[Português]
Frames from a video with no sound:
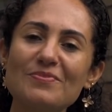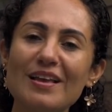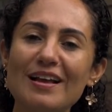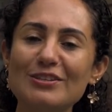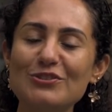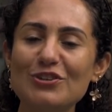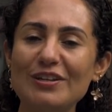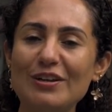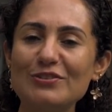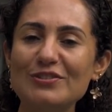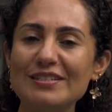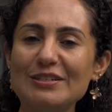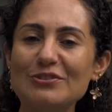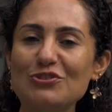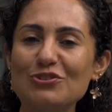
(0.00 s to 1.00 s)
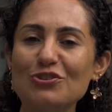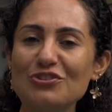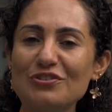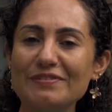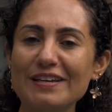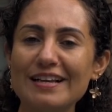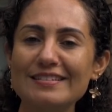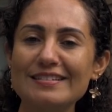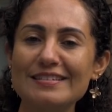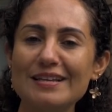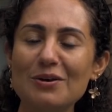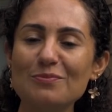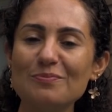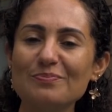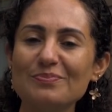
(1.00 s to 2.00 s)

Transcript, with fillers: acionar o sininho de notificação.